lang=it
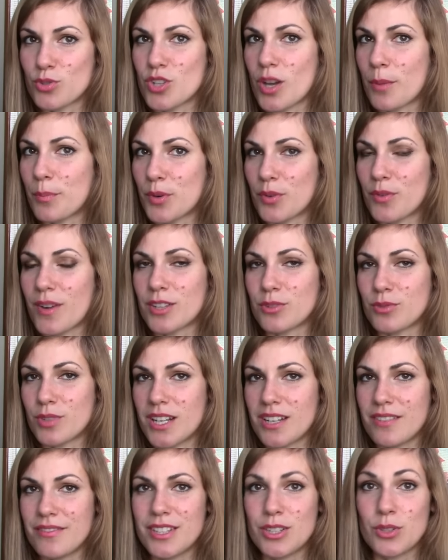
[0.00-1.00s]
già provato
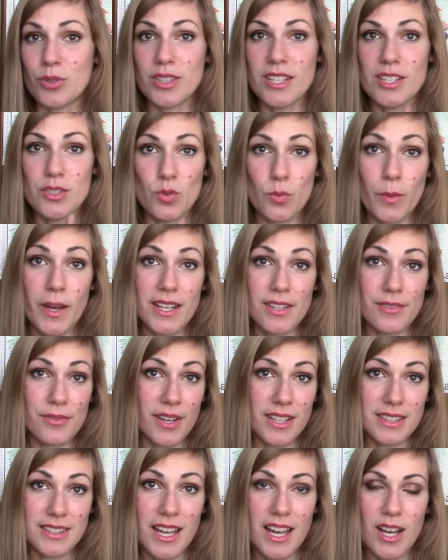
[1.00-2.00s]
nel video dei subani
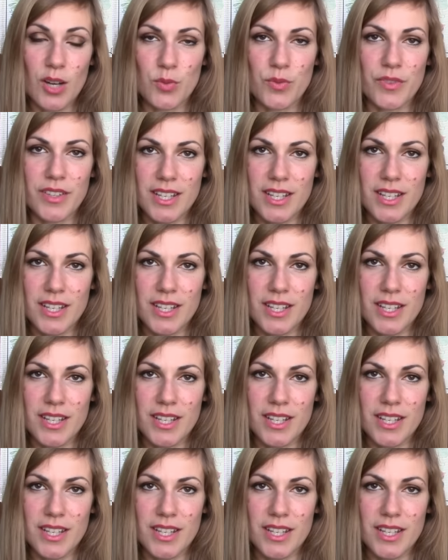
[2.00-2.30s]
frattau,